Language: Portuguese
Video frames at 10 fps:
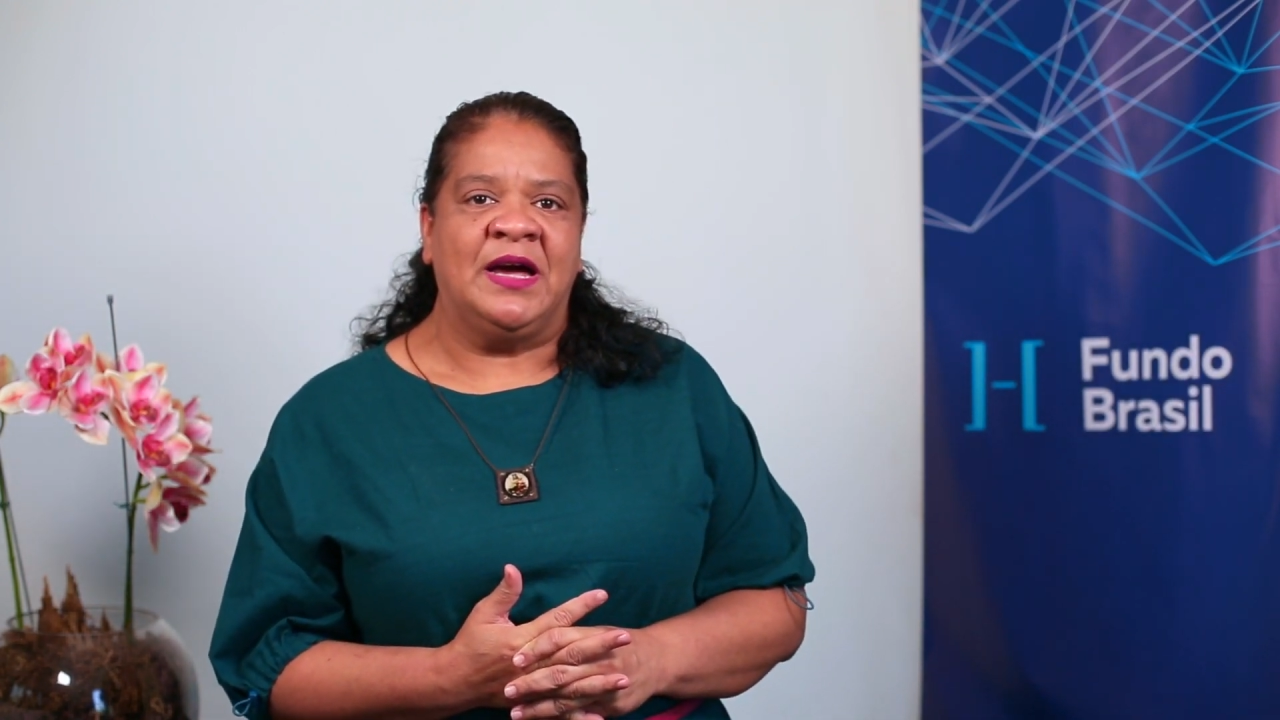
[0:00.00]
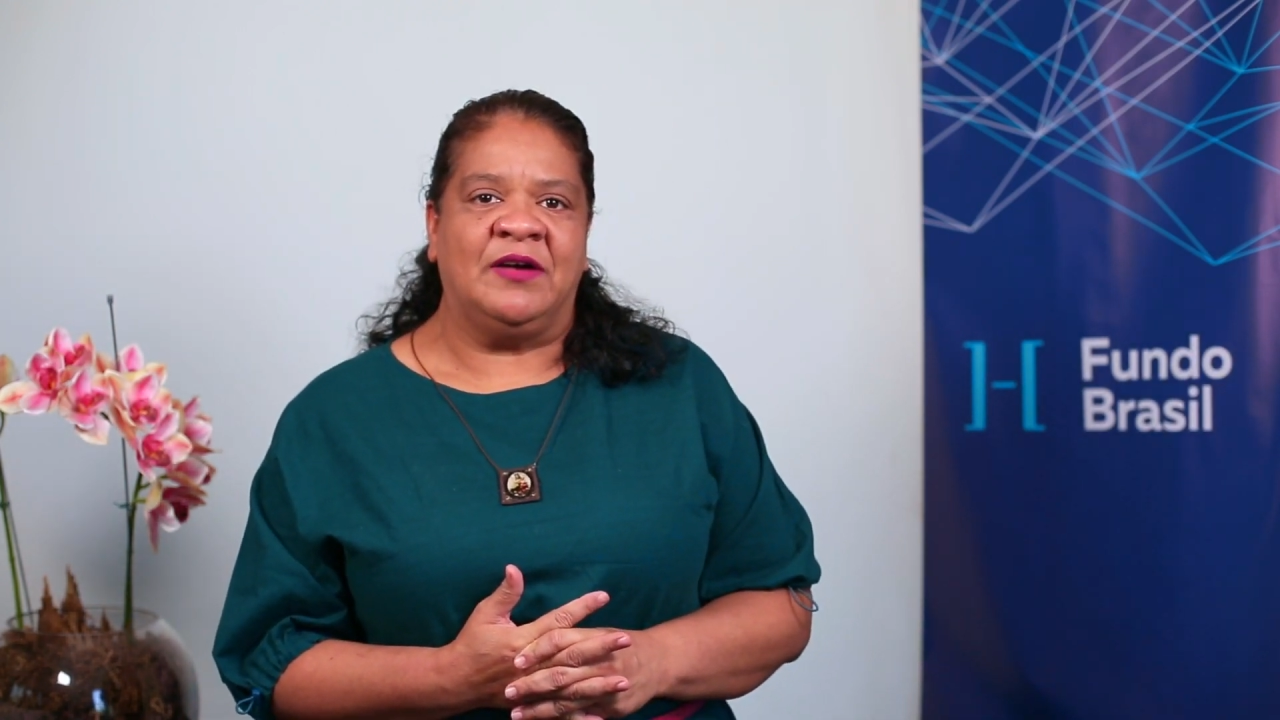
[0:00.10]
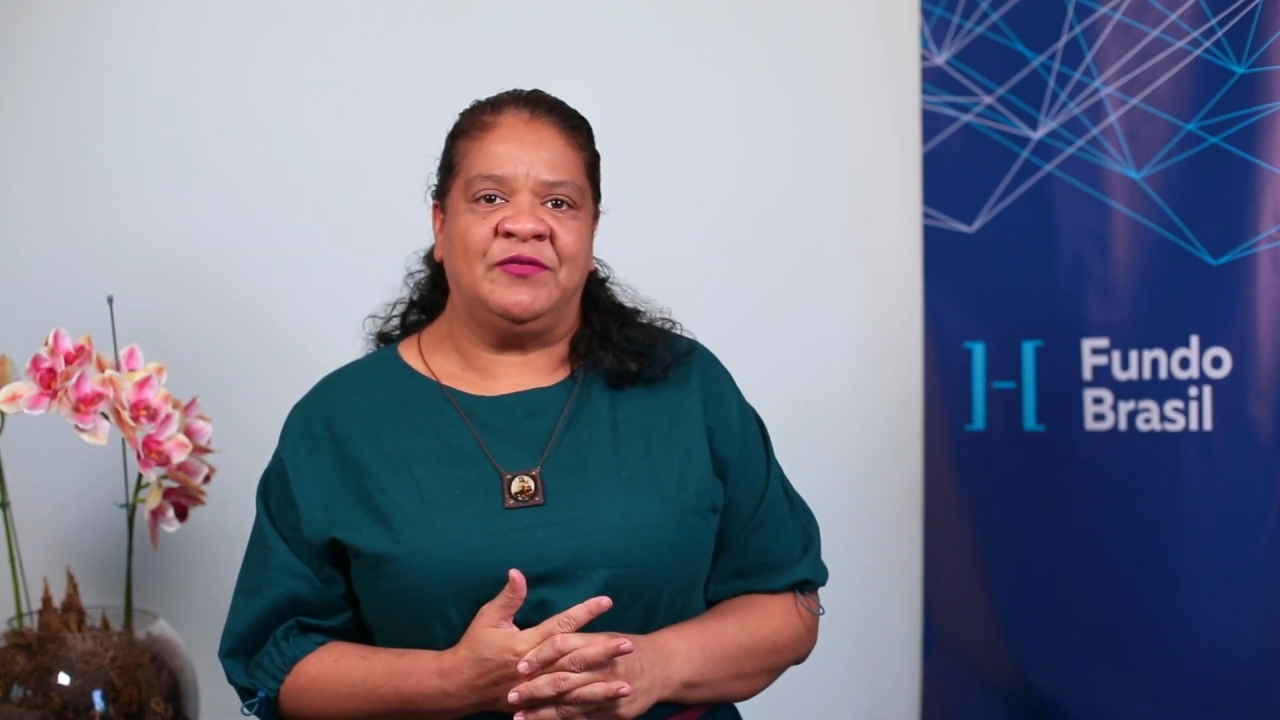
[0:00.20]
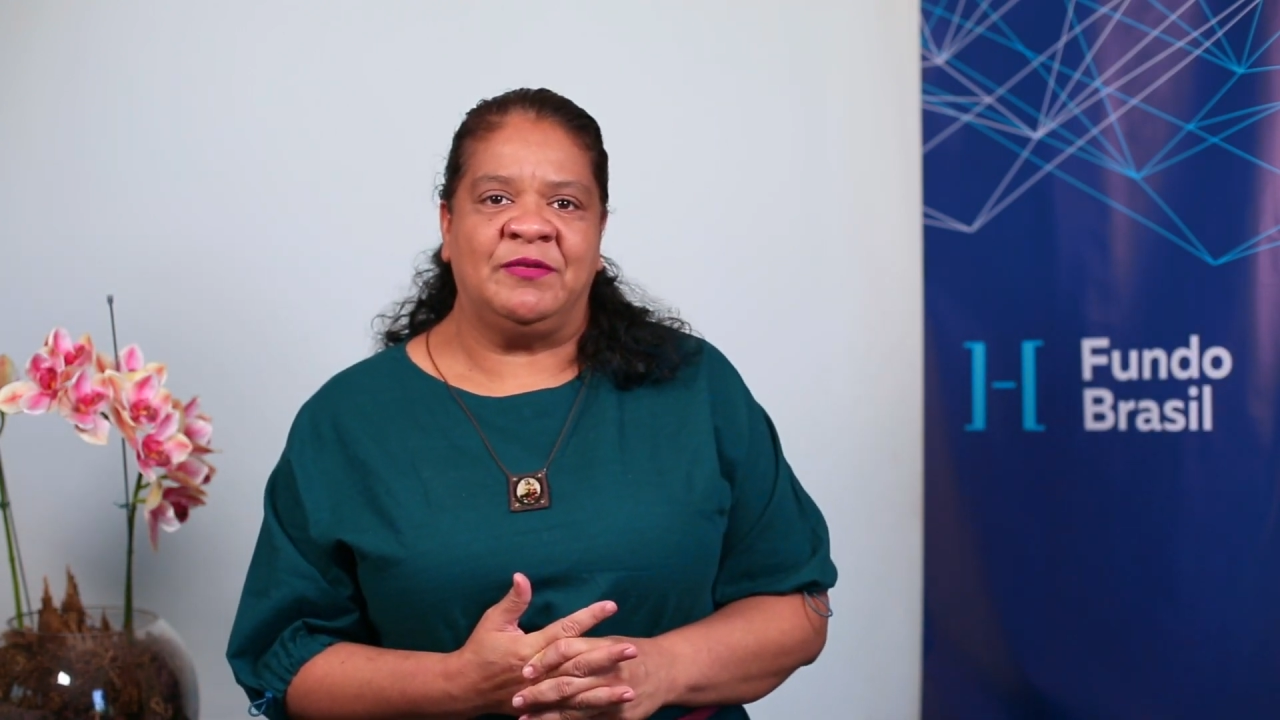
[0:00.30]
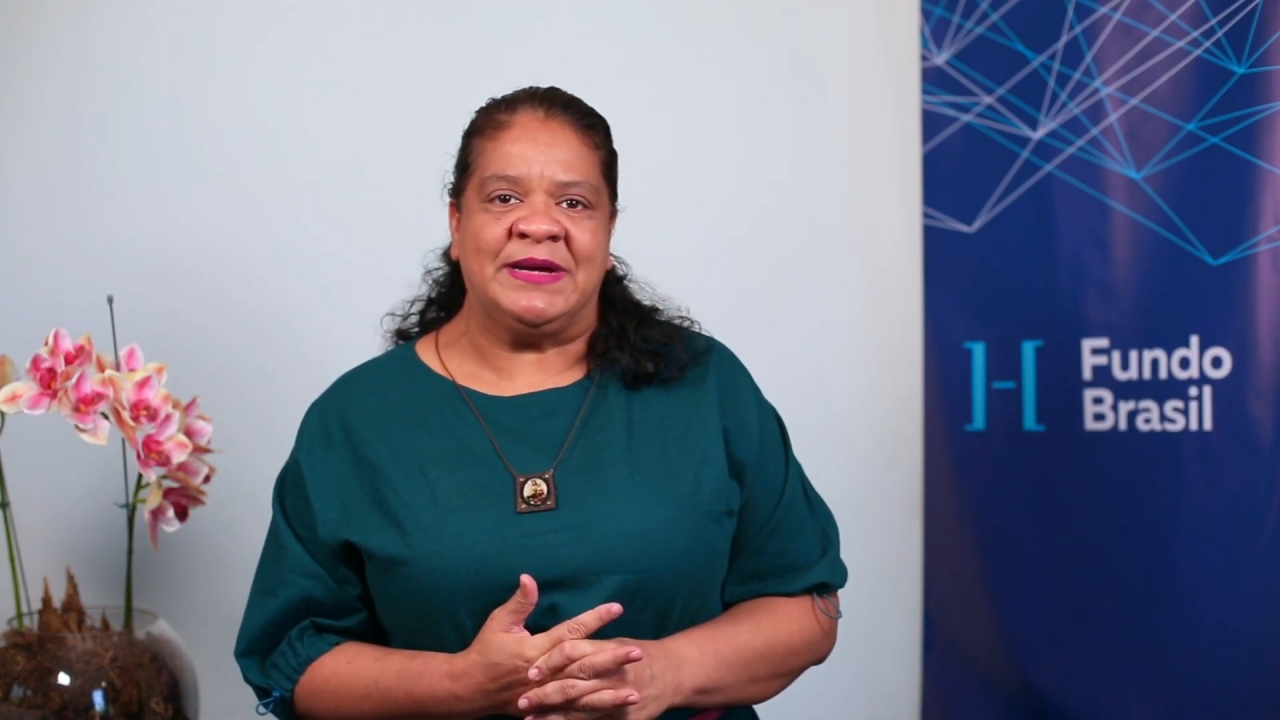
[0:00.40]

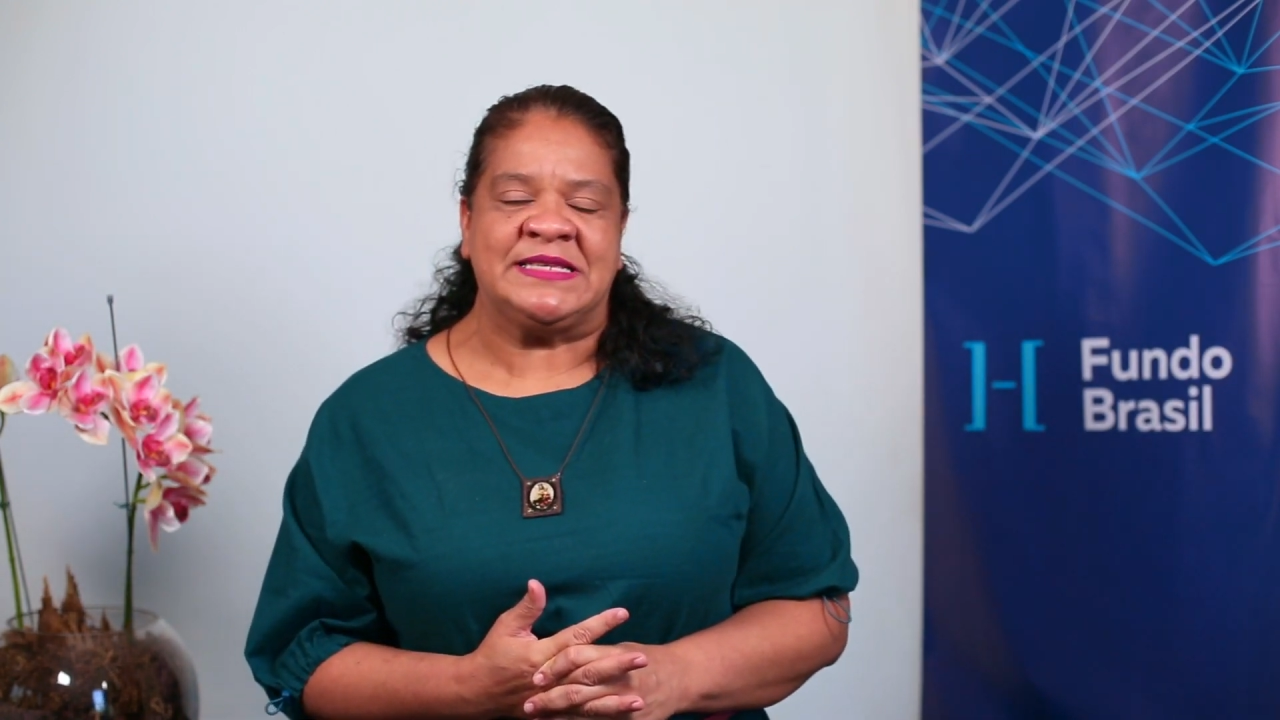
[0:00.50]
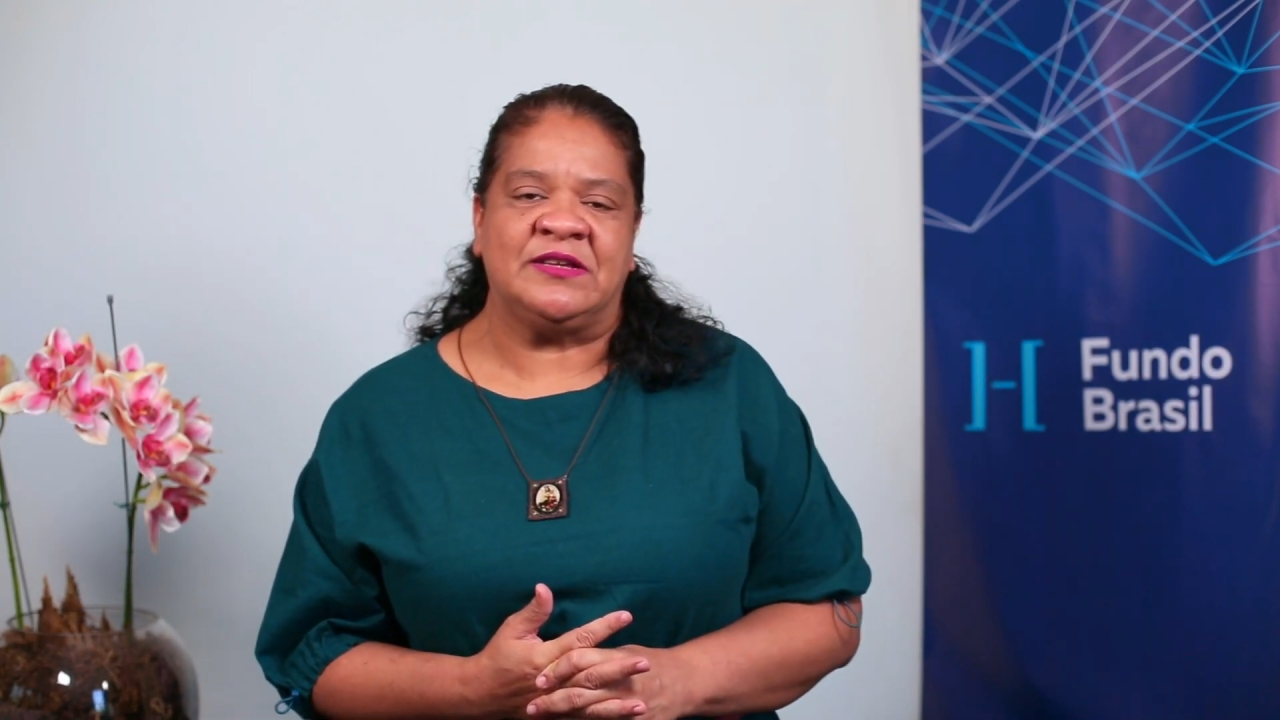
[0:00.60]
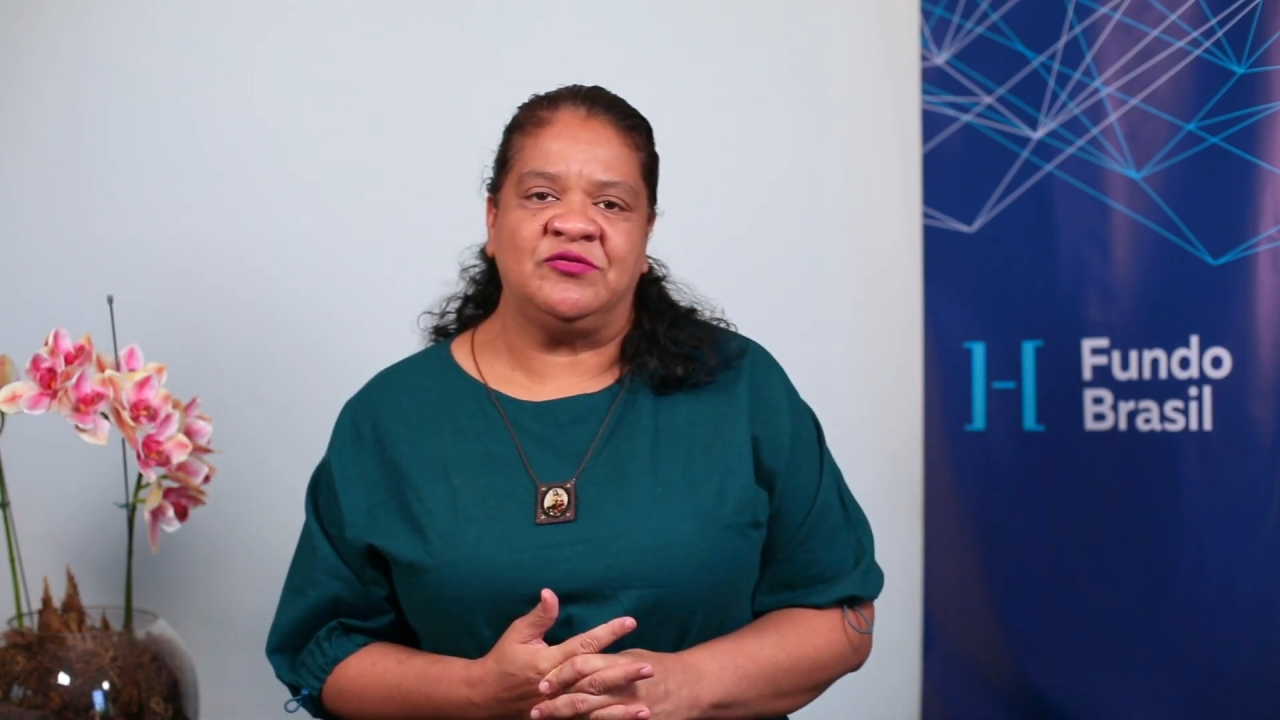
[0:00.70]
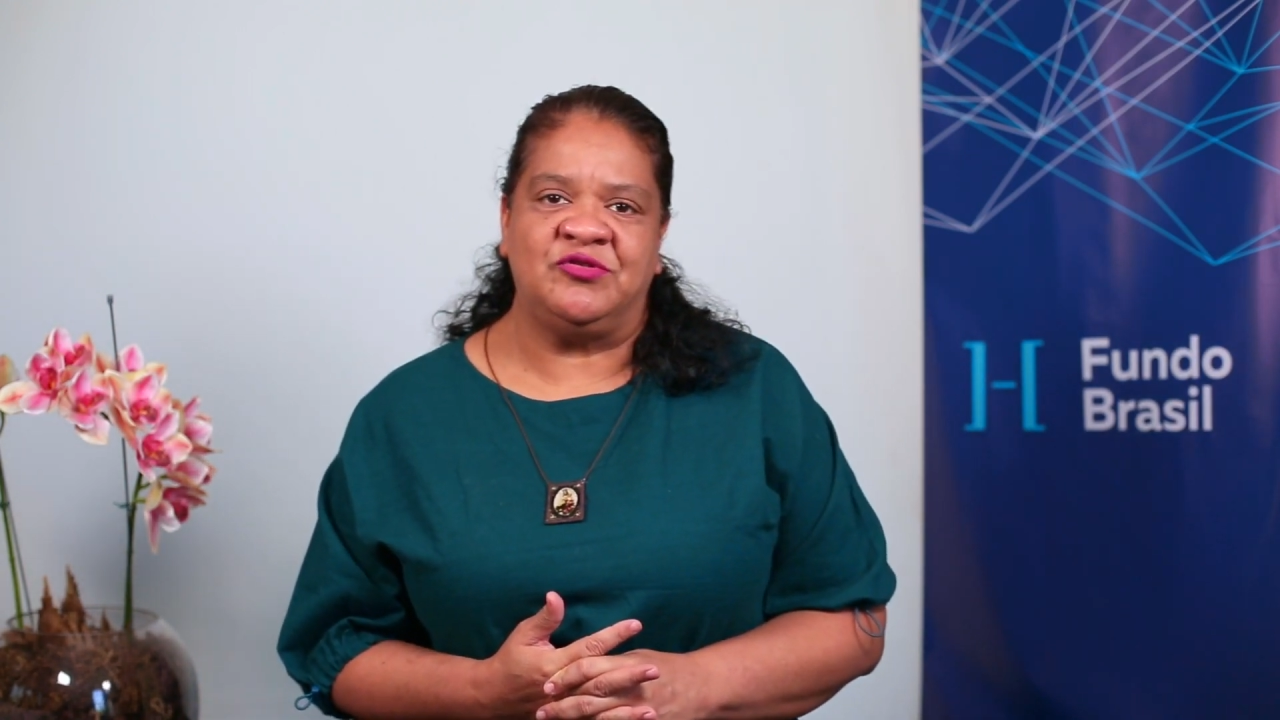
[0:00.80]
a formação